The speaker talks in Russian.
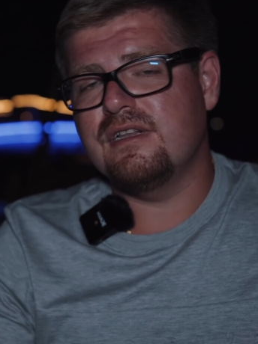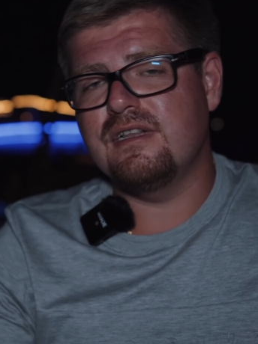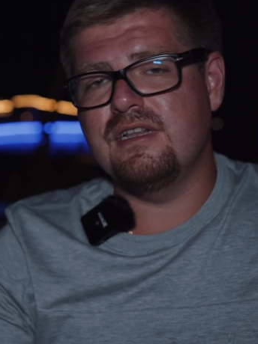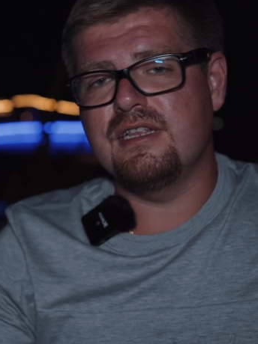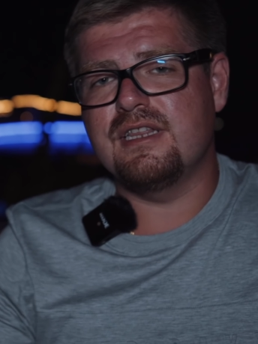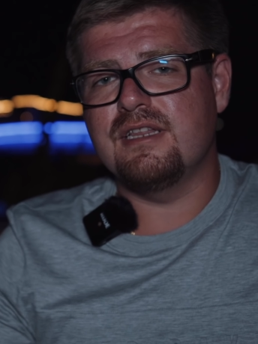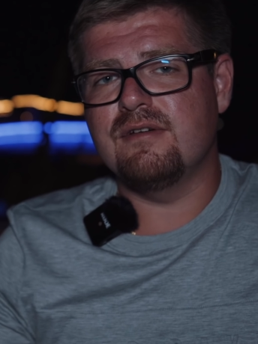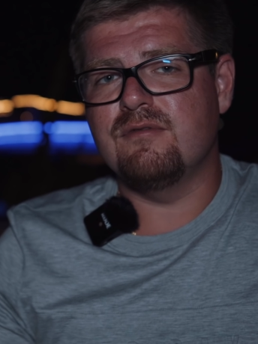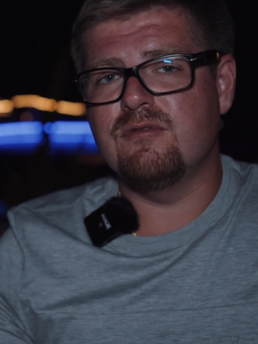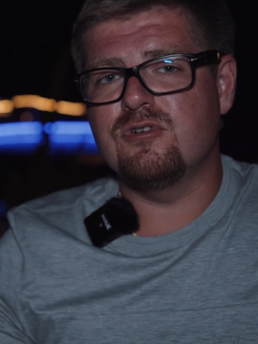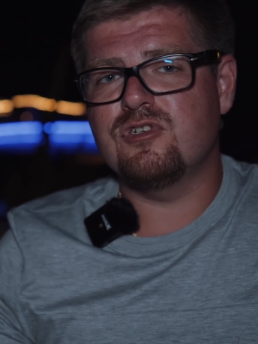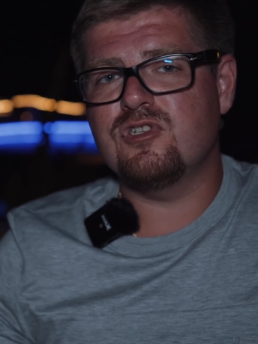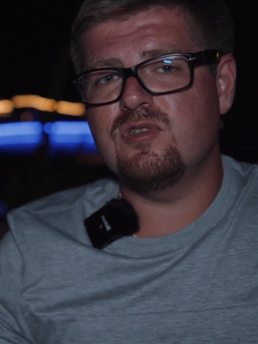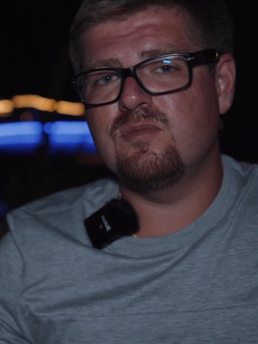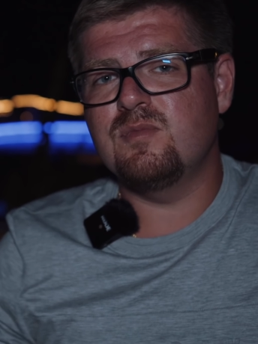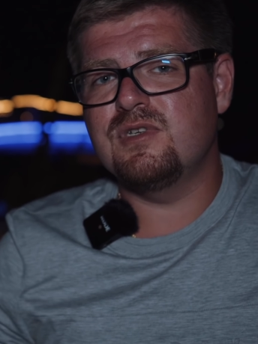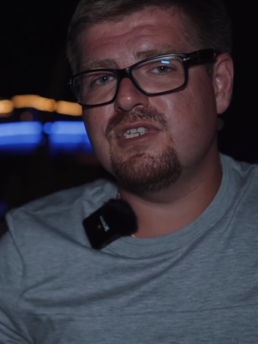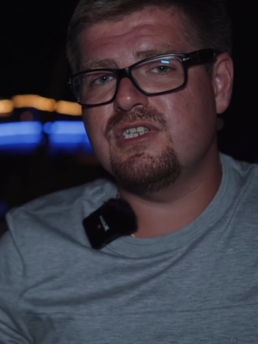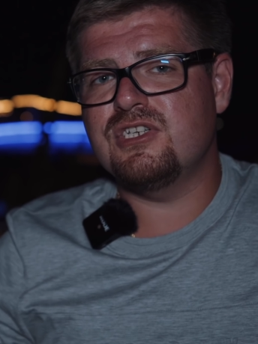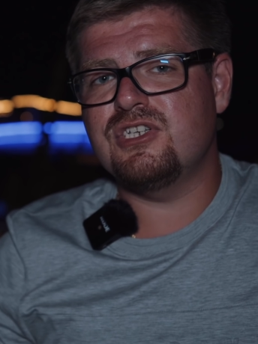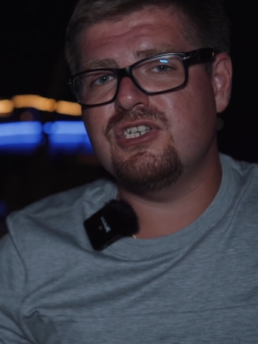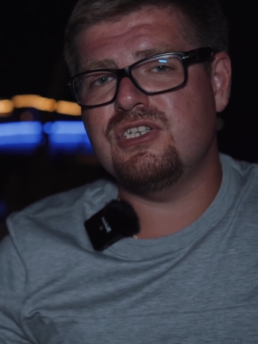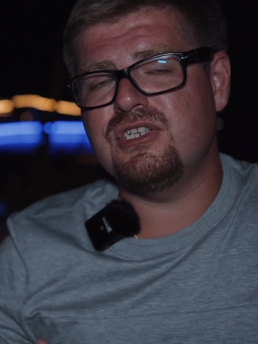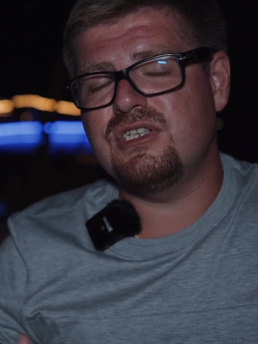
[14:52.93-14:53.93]
для того,
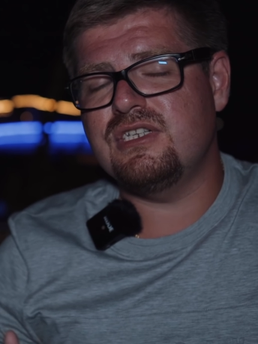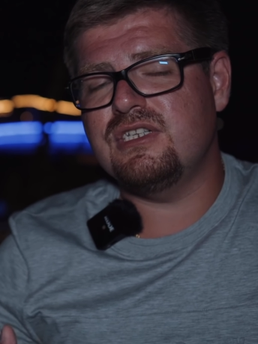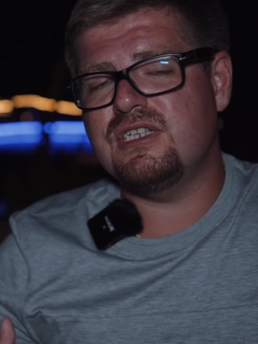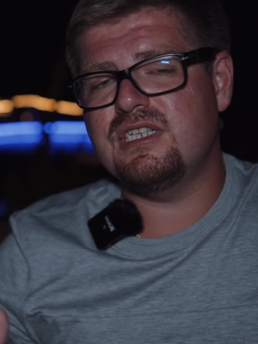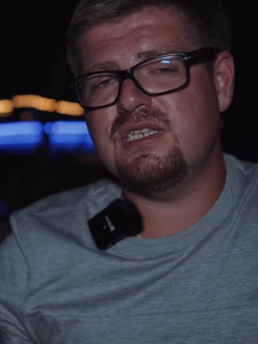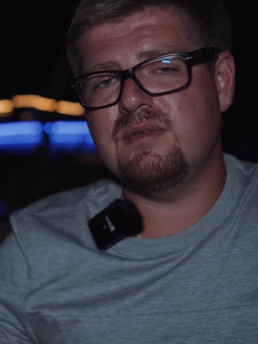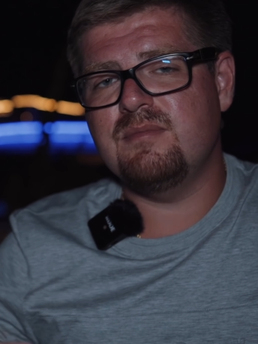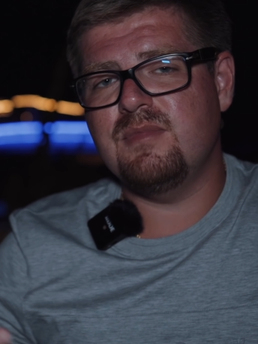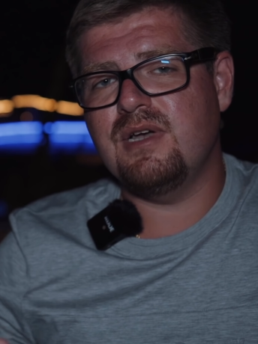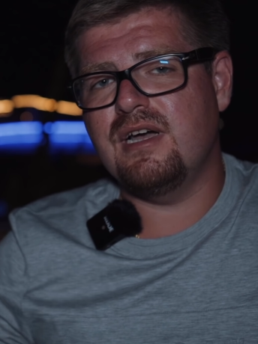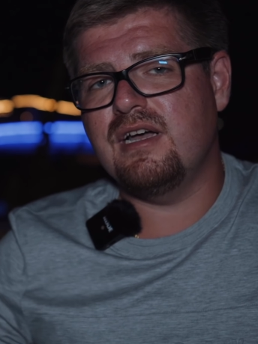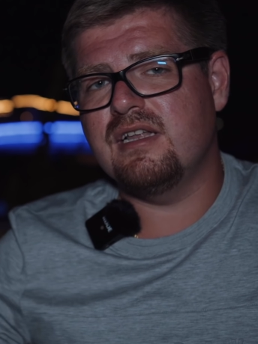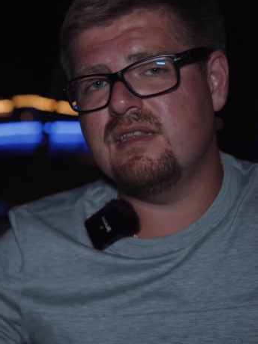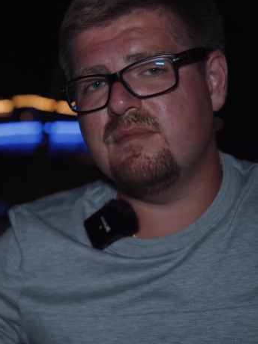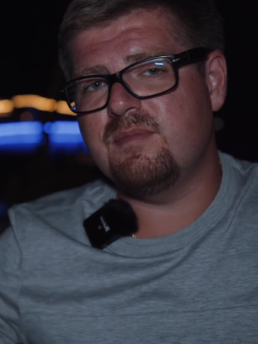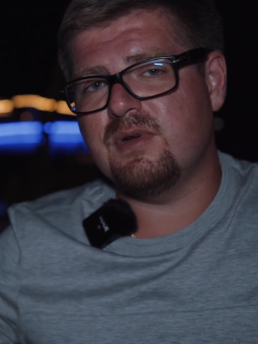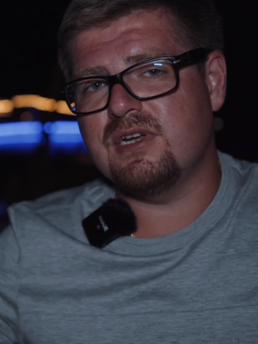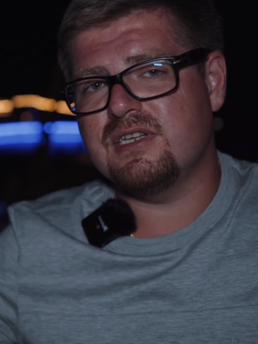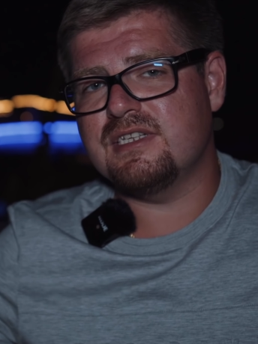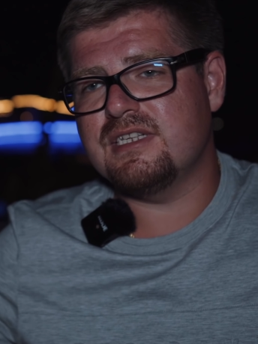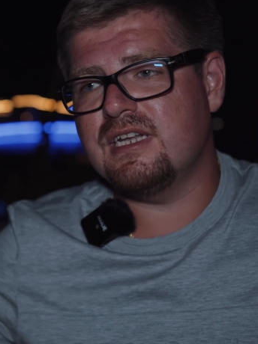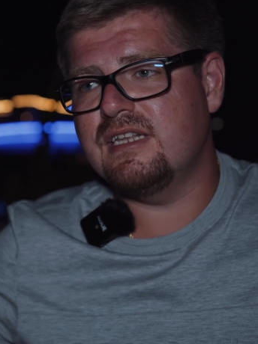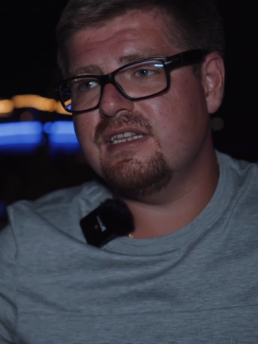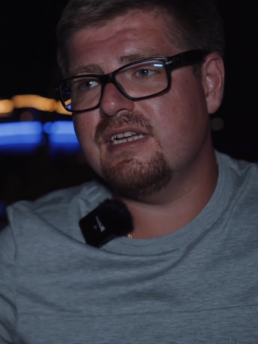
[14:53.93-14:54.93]
чтобы защитить себя от
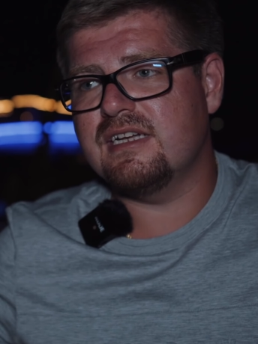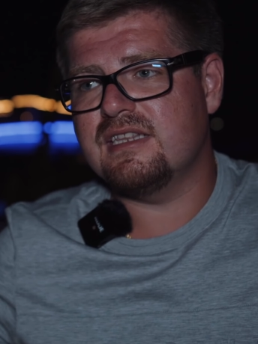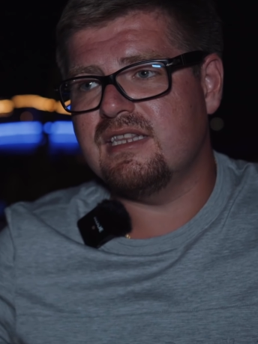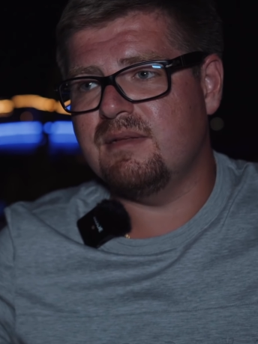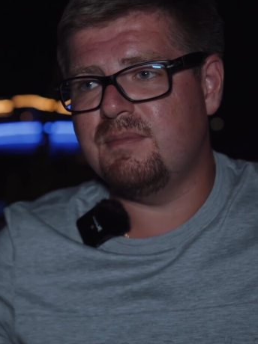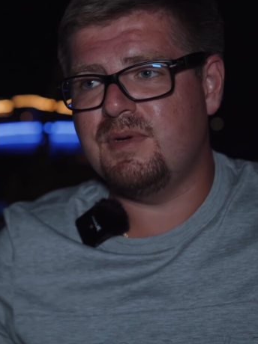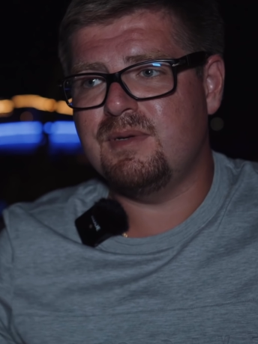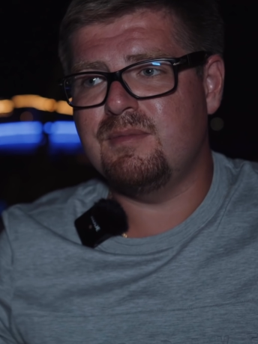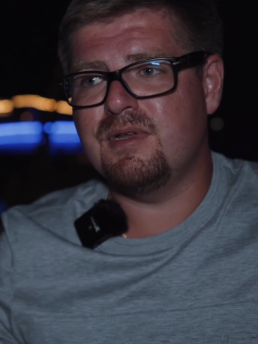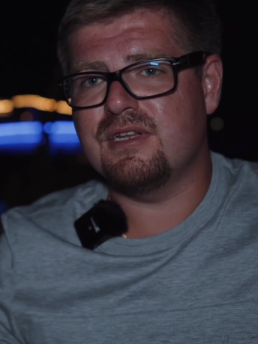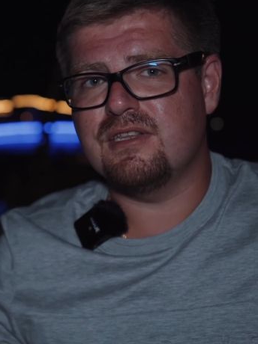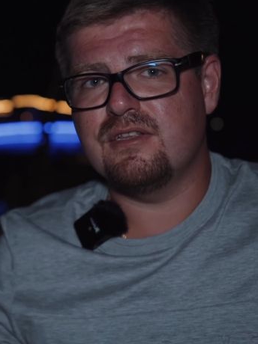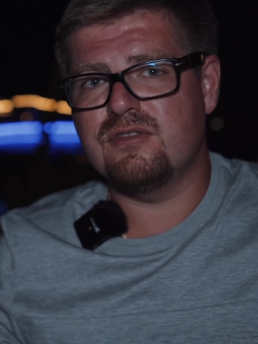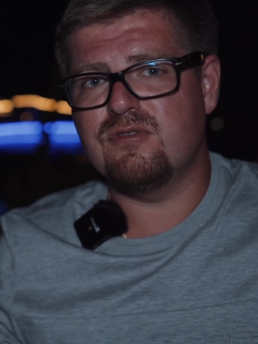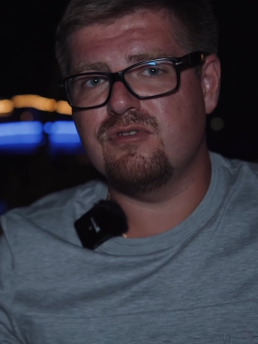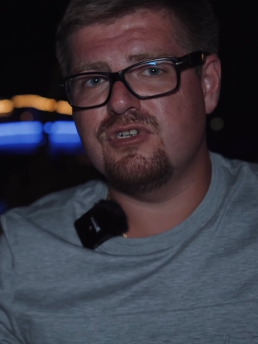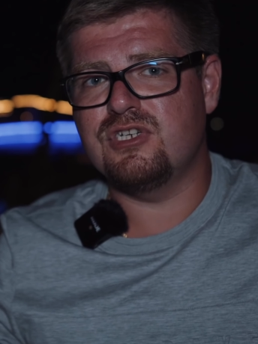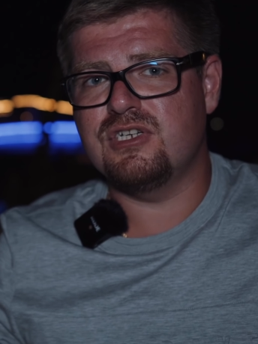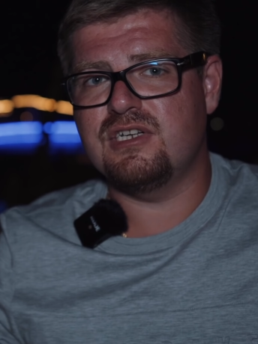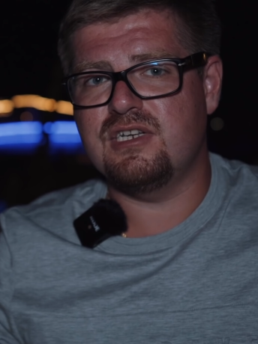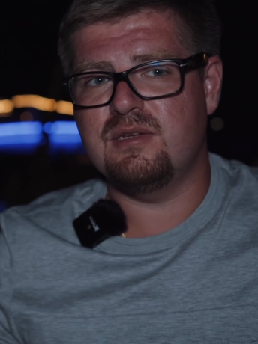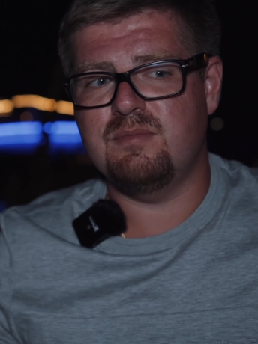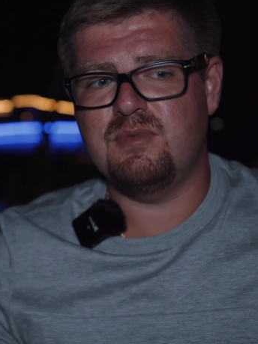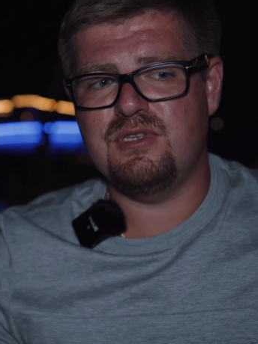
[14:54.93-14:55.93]
просадок, например, на той
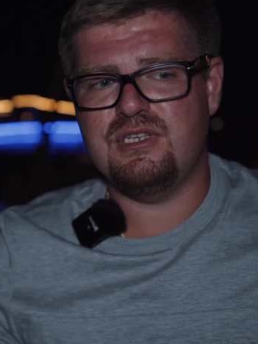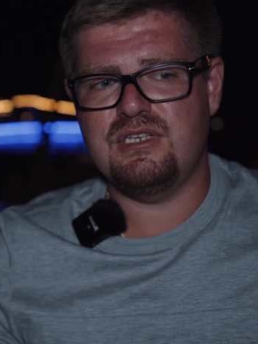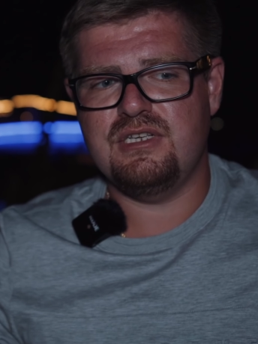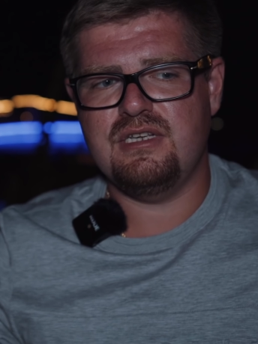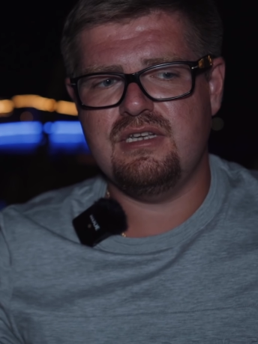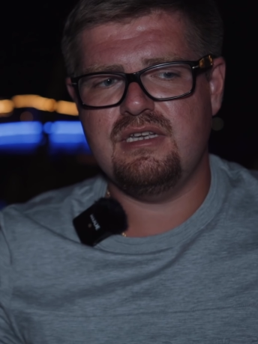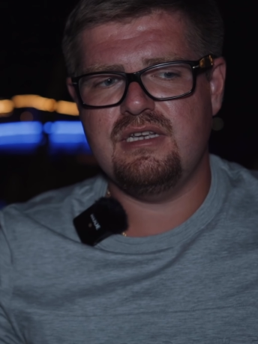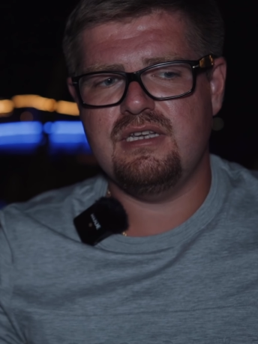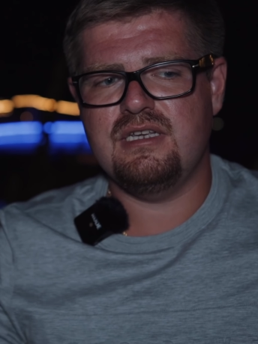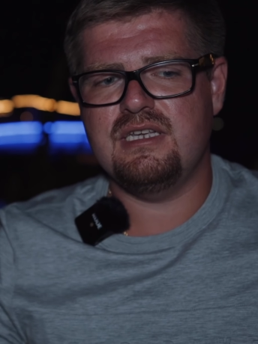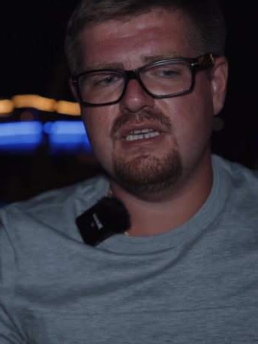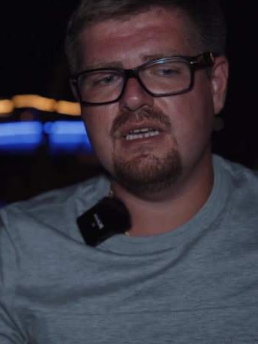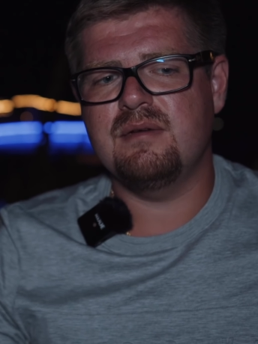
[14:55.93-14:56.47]
же крипте.